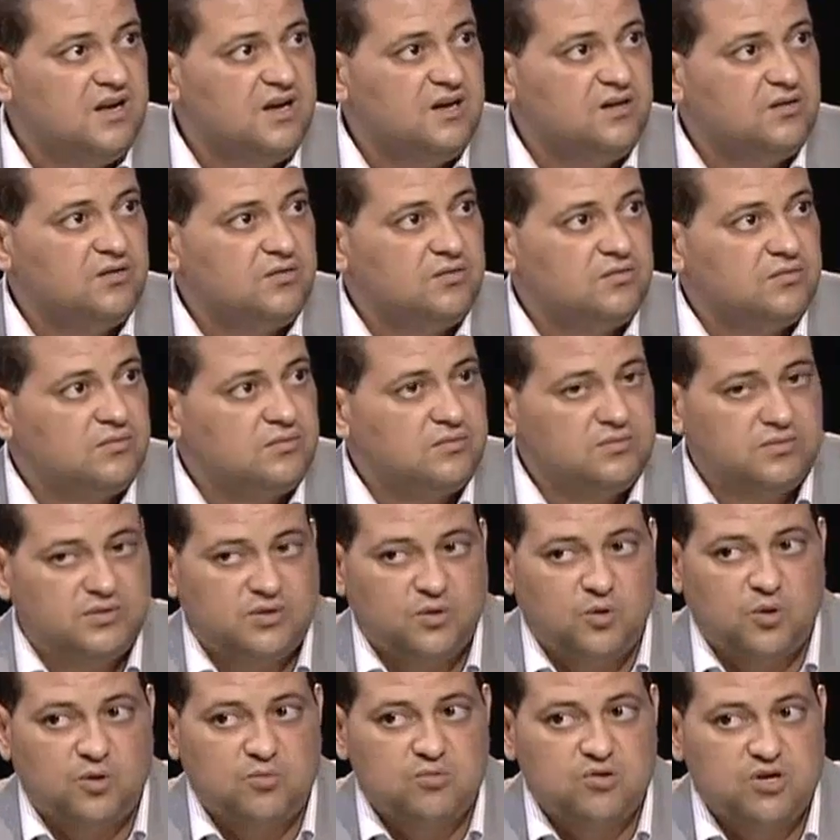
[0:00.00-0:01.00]
آه،
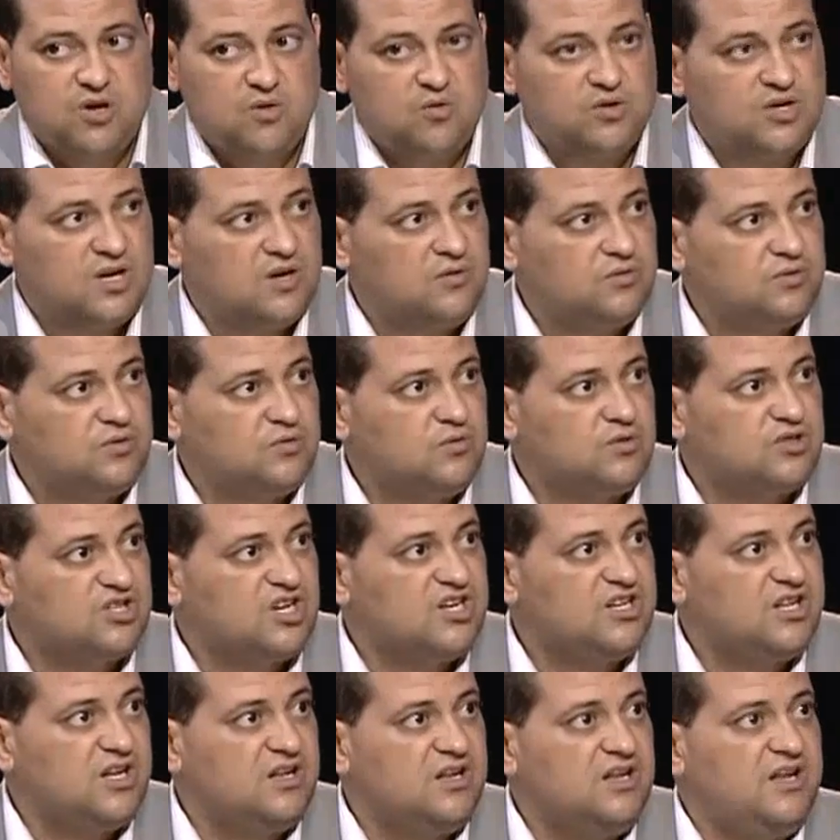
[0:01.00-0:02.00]
صور مشوشه وصور
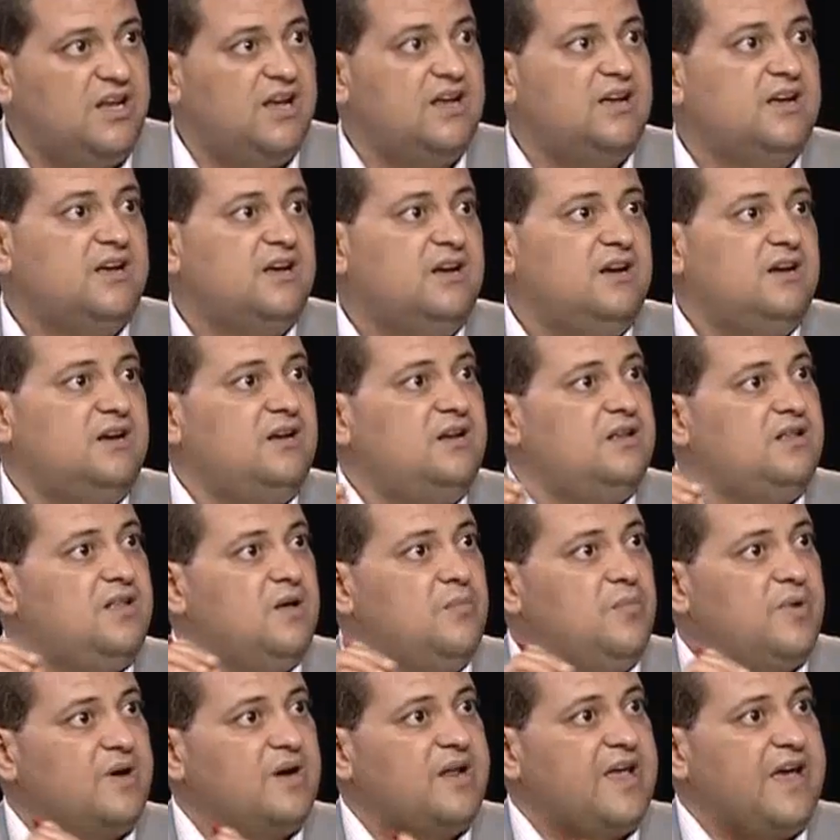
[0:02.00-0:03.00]
شيطانيه اللي
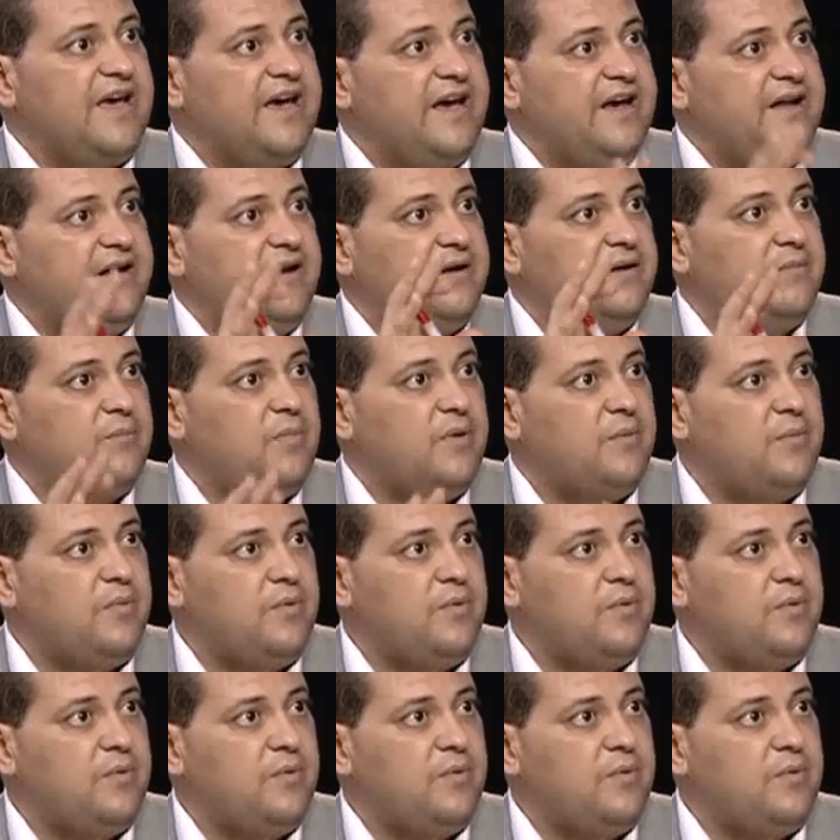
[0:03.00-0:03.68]
تدمر الكيان